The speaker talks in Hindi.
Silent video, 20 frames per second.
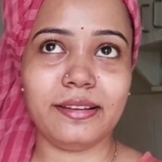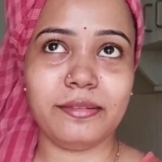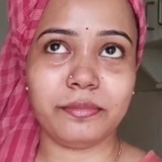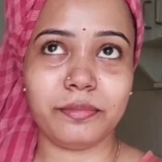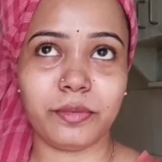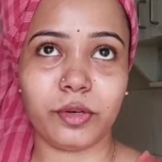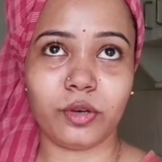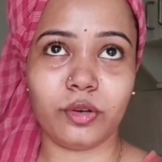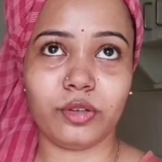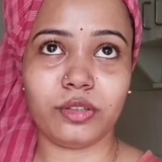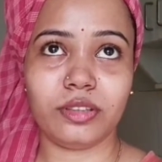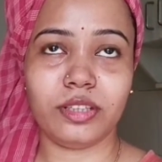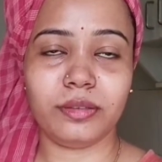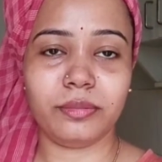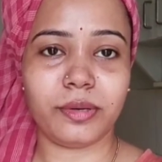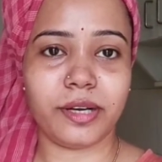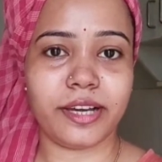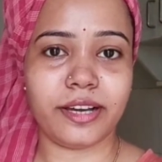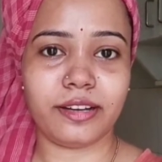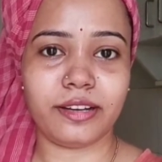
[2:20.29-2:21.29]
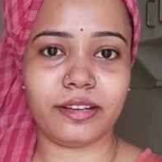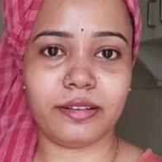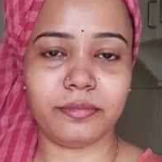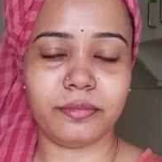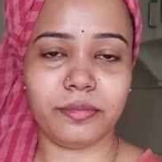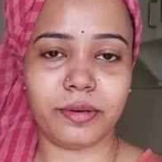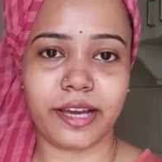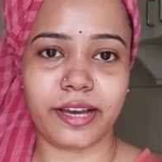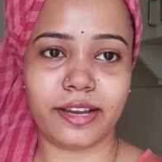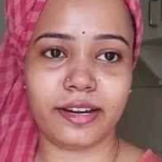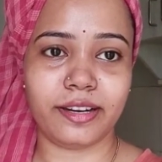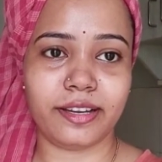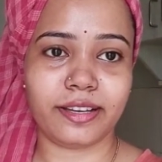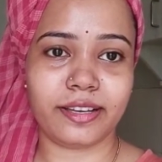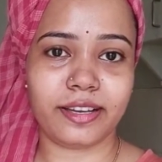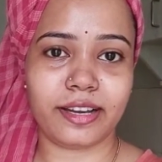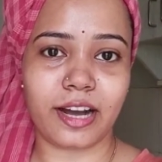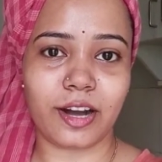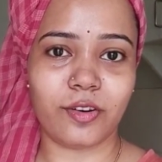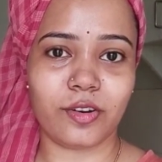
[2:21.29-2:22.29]
बहुत ही भयान भयानक
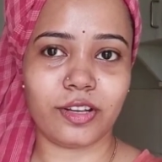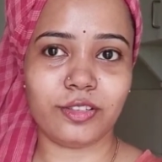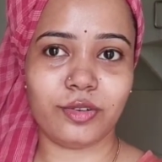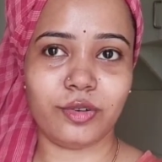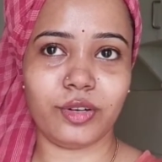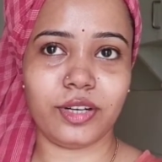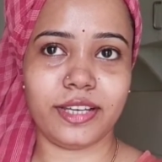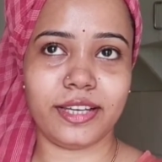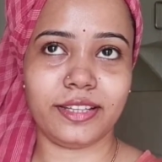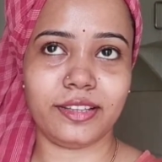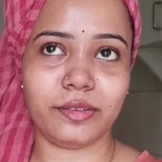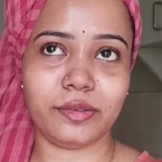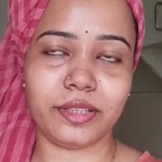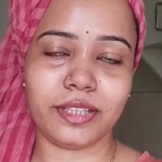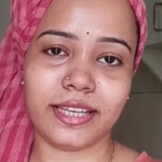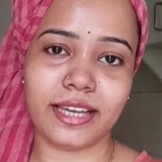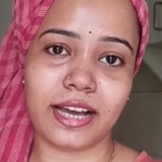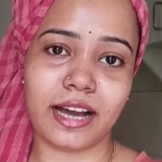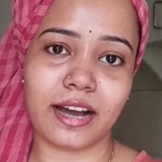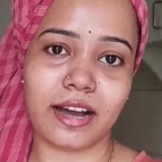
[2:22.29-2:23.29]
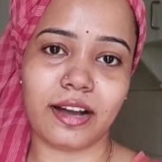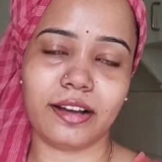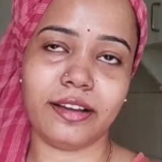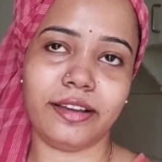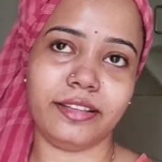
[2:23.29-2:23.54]
एक आवाज हो रही है तो कि हाँ